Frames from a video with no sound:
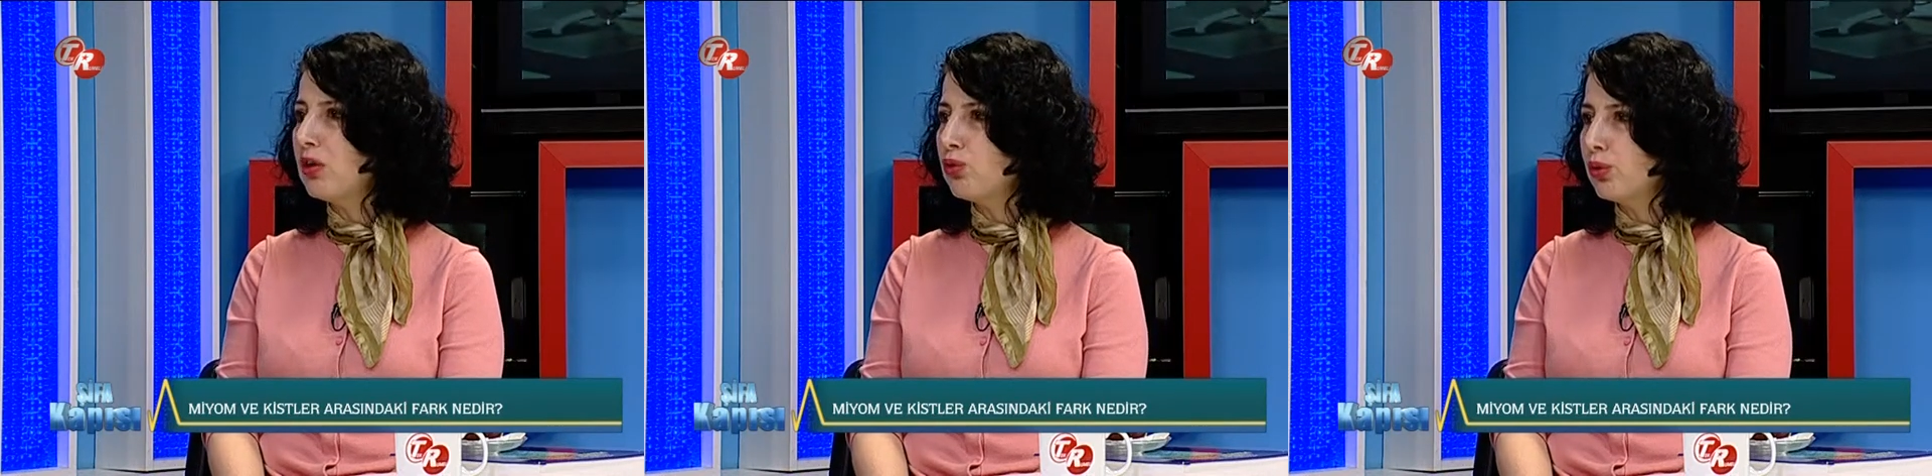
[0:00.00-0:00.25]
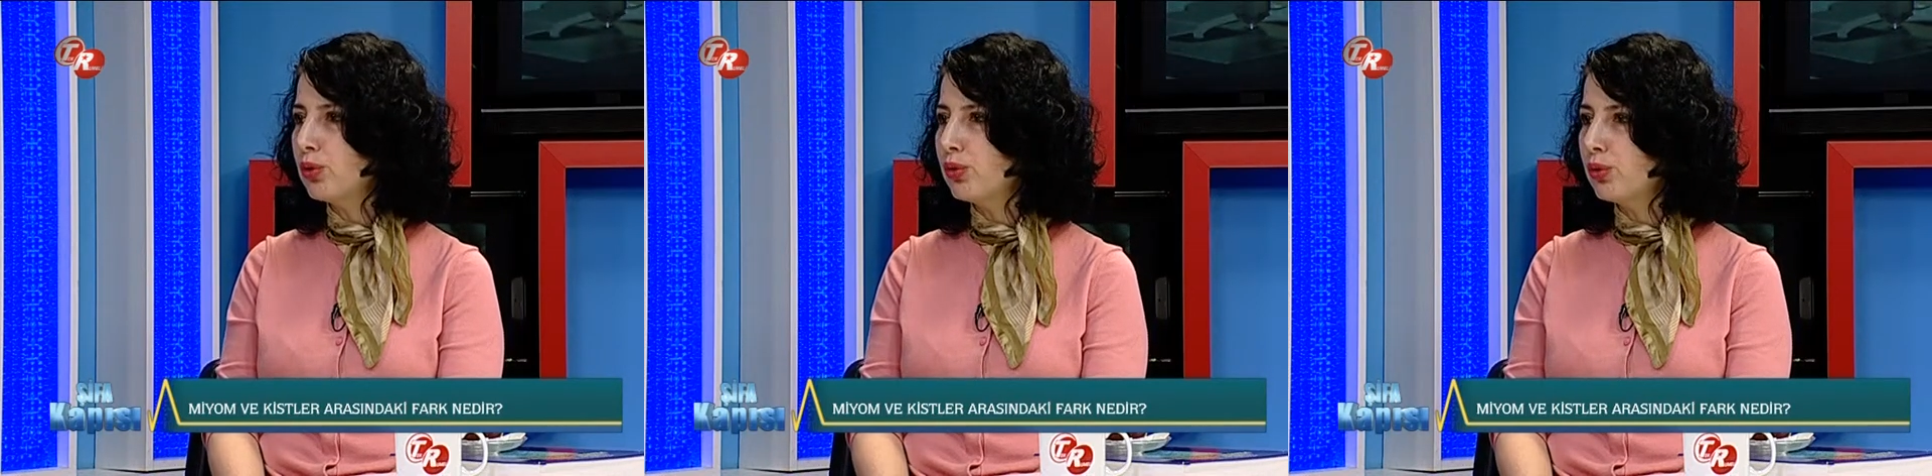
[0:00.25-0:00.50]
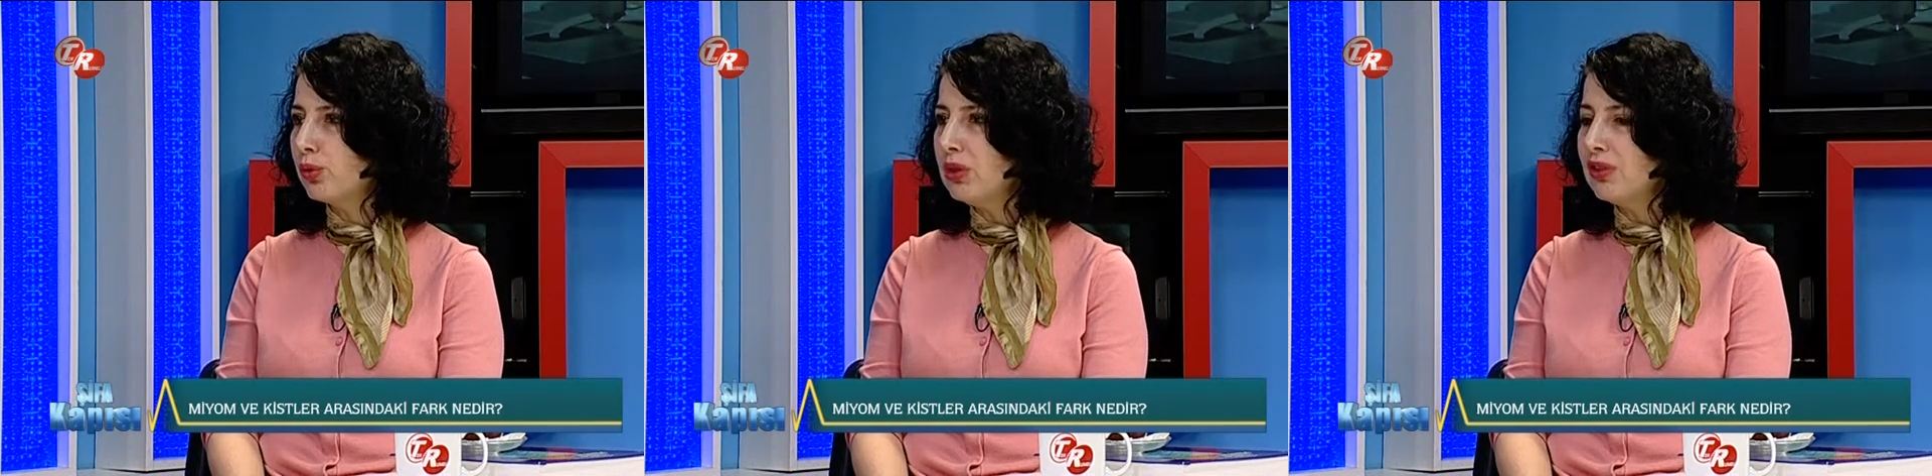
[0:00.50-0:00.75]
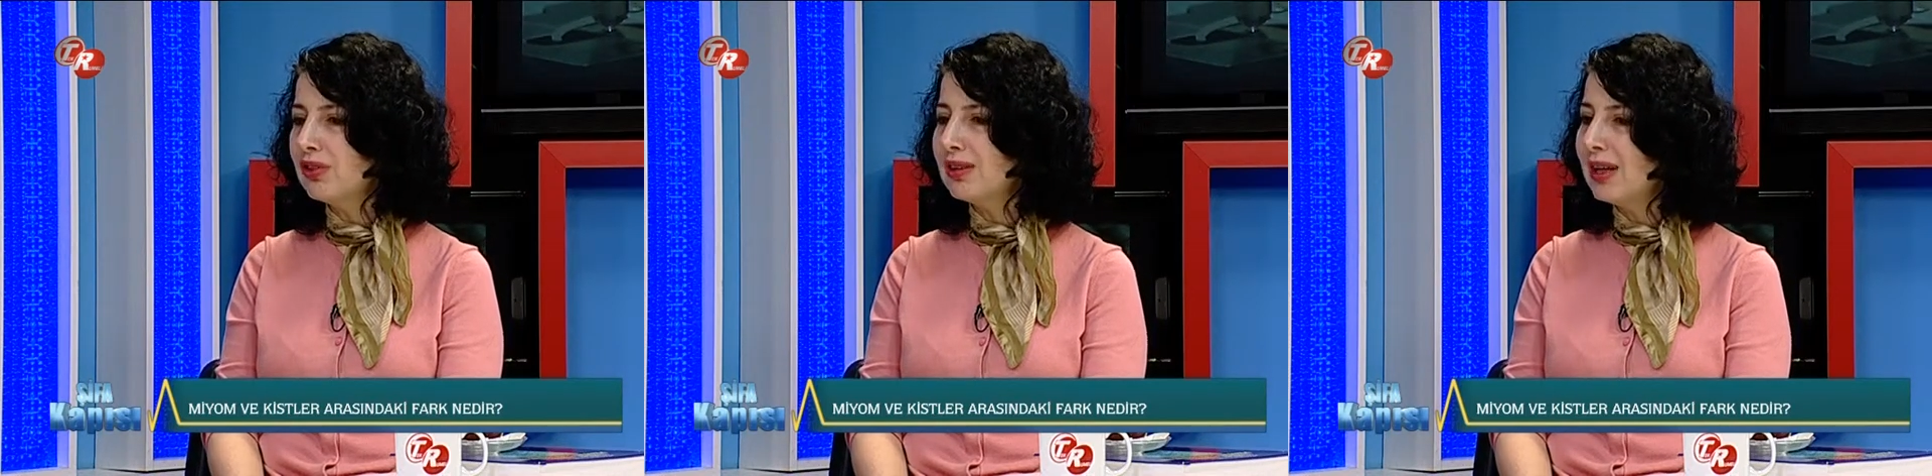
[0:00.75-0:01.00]
çok gözüktüğü
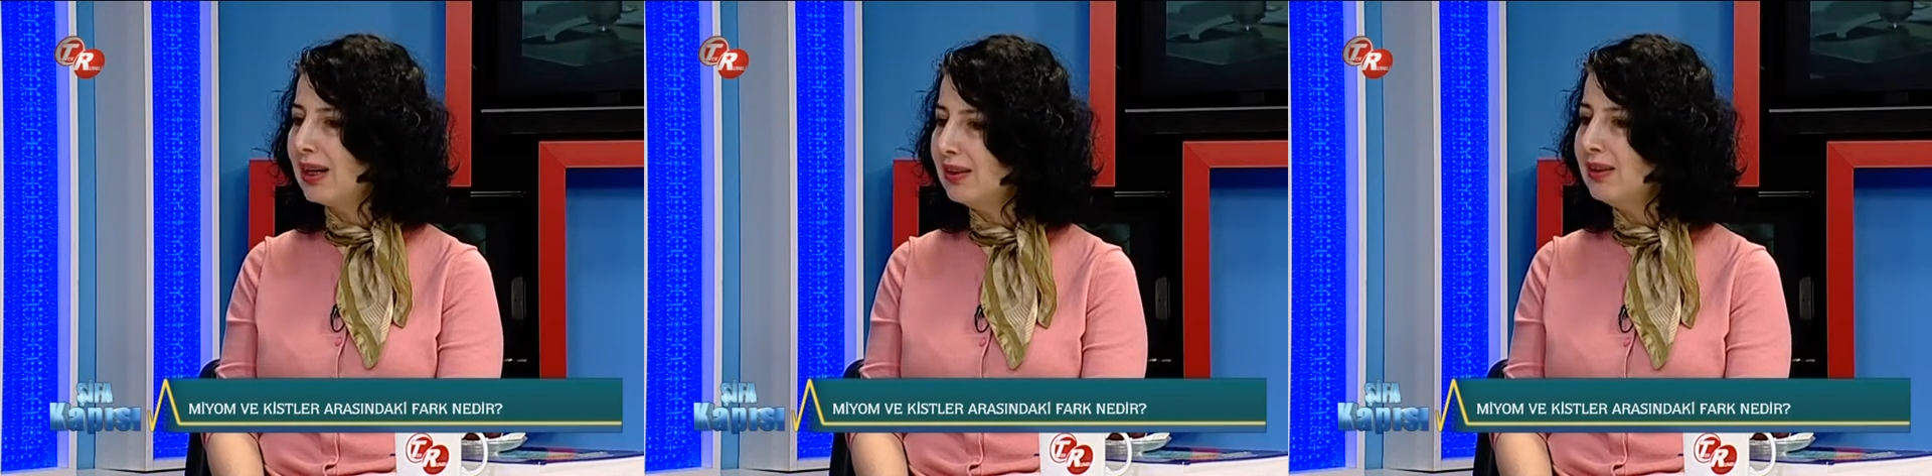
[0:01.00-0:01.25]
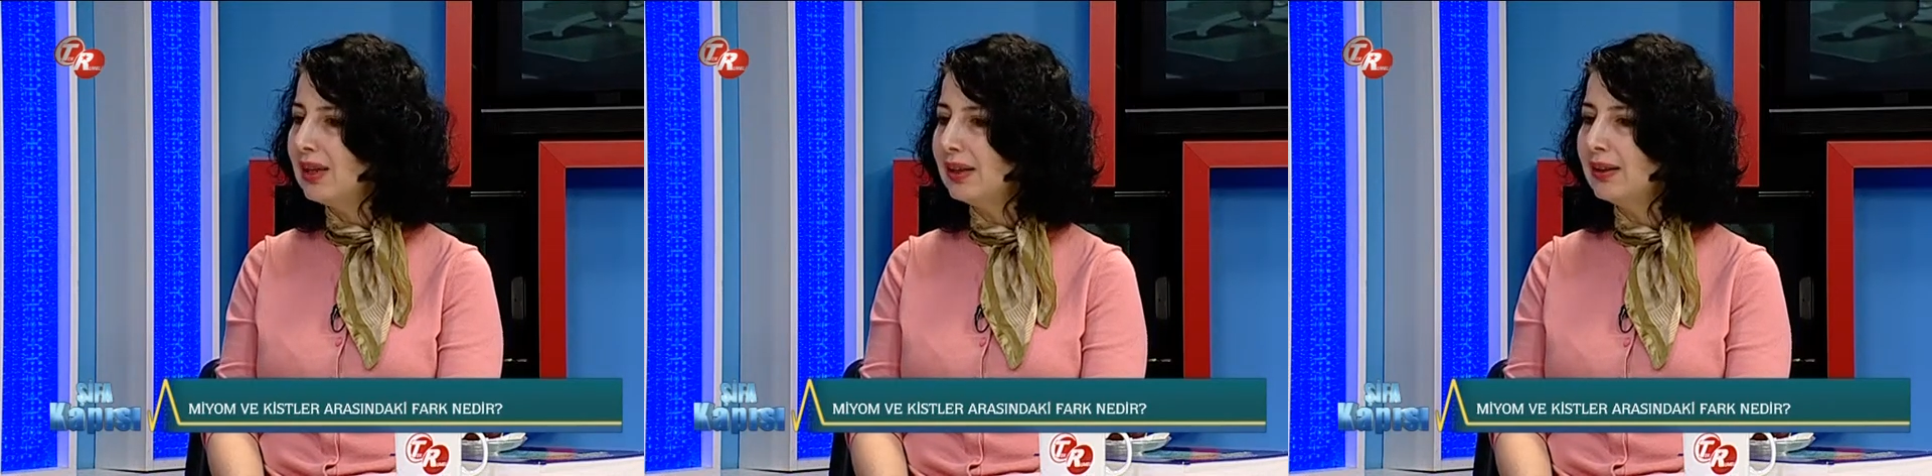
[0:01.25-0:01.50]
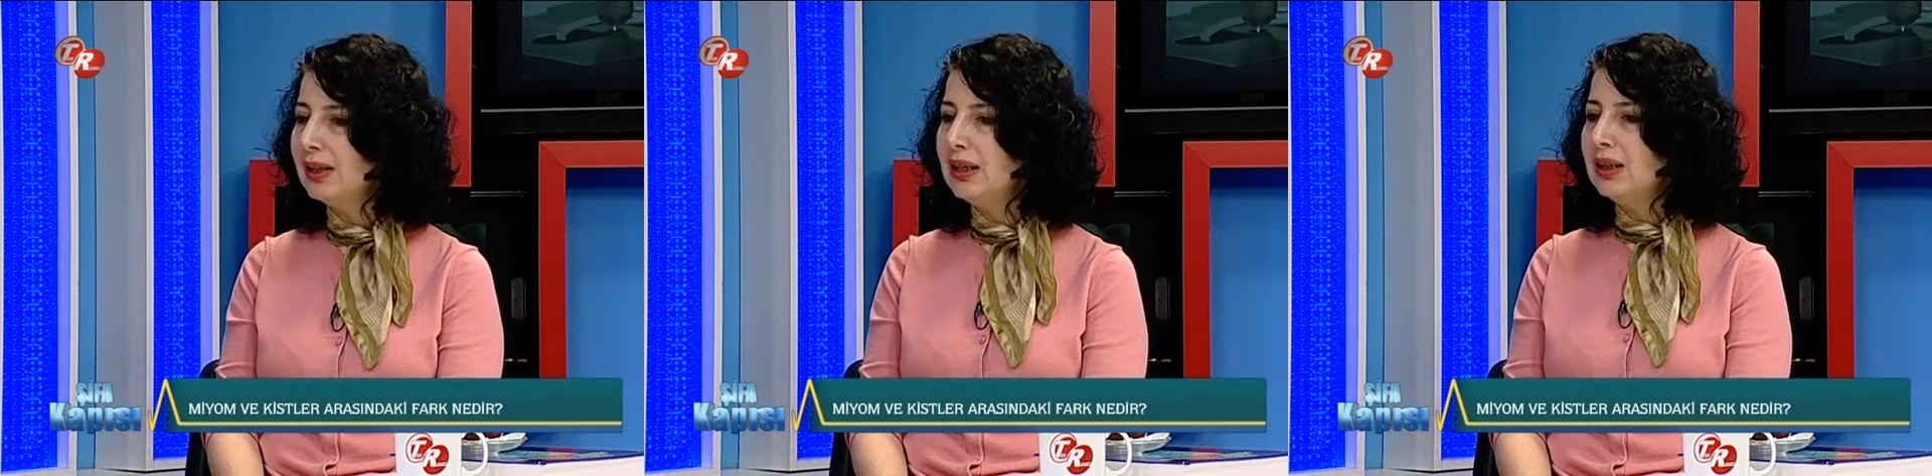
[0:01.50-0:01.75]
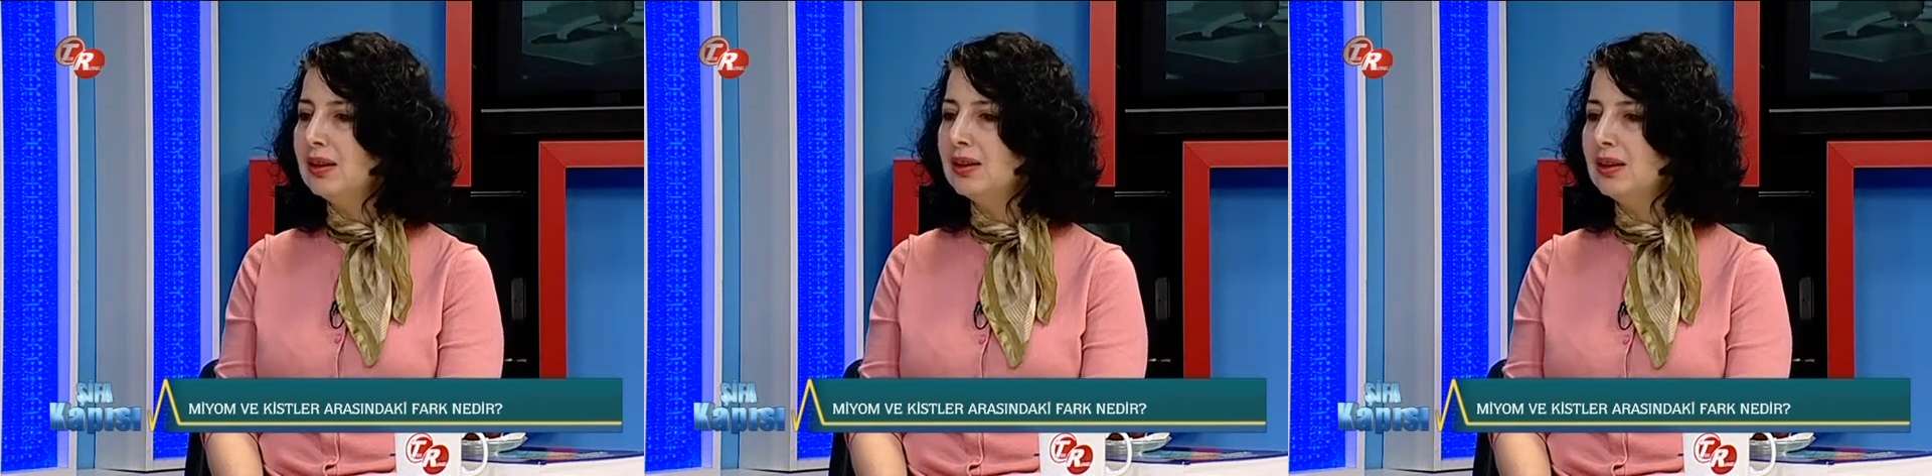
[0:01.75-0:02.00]
için nadiren 40
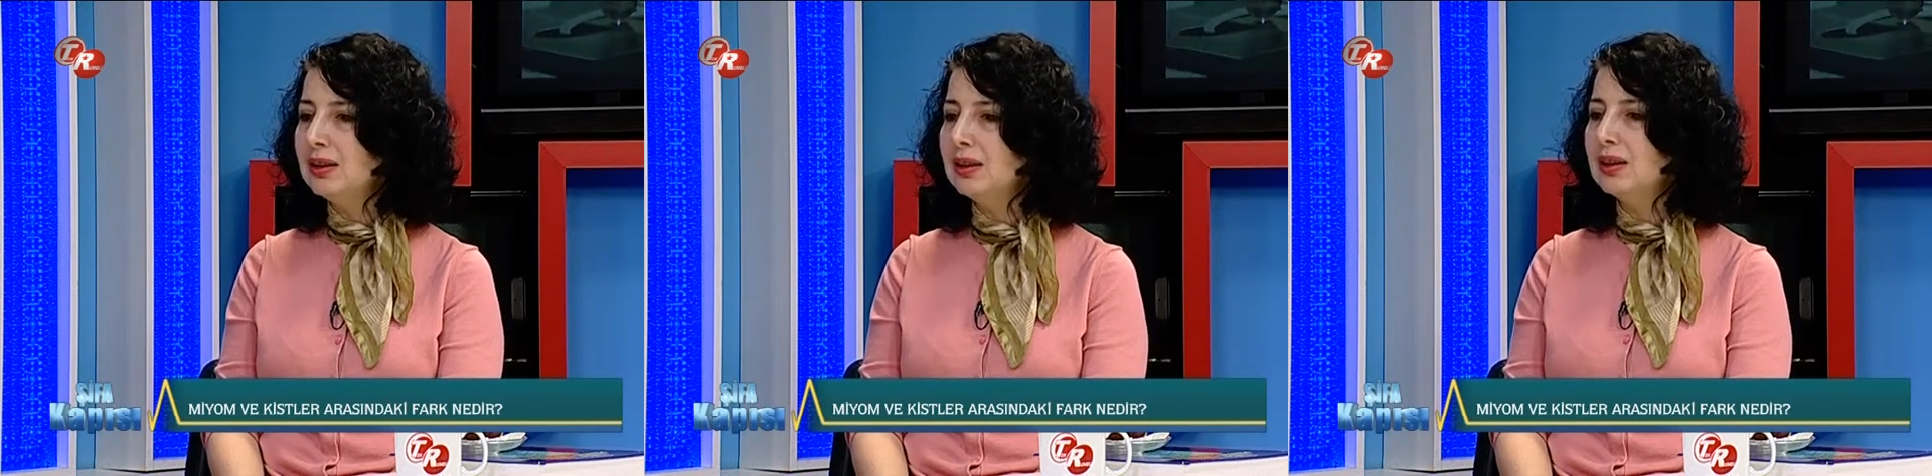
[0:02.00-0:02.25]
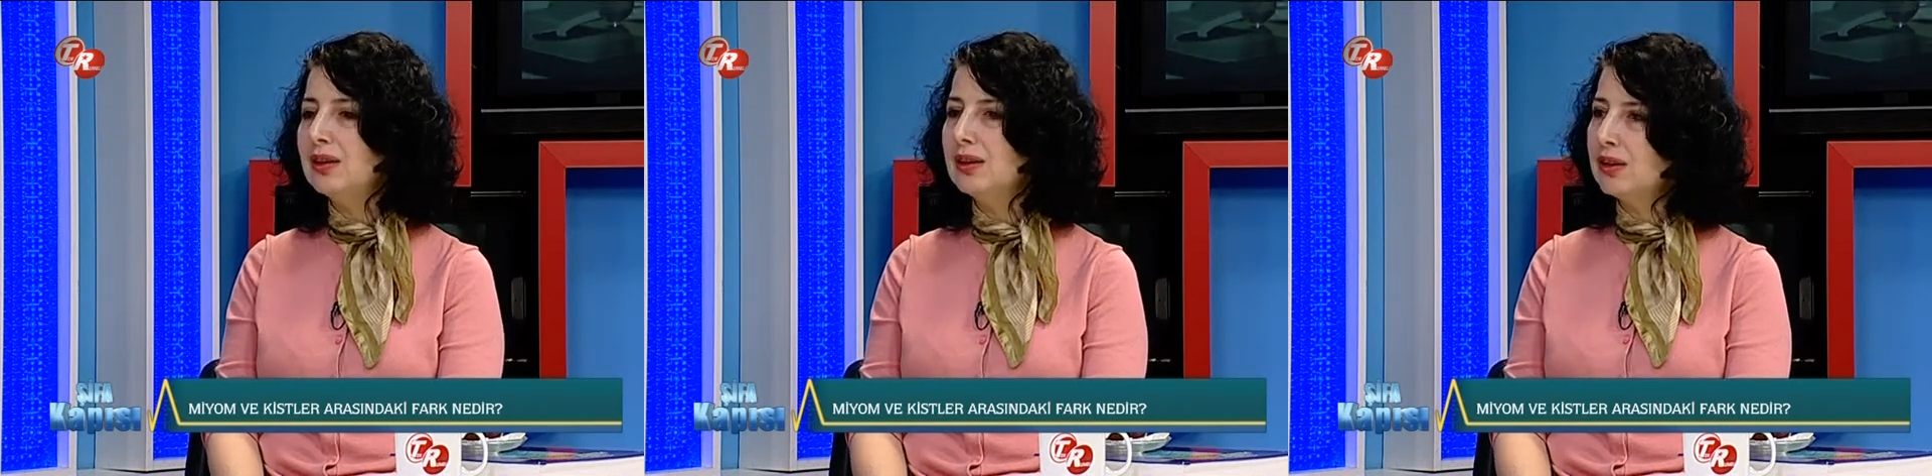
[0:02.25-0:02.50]
e,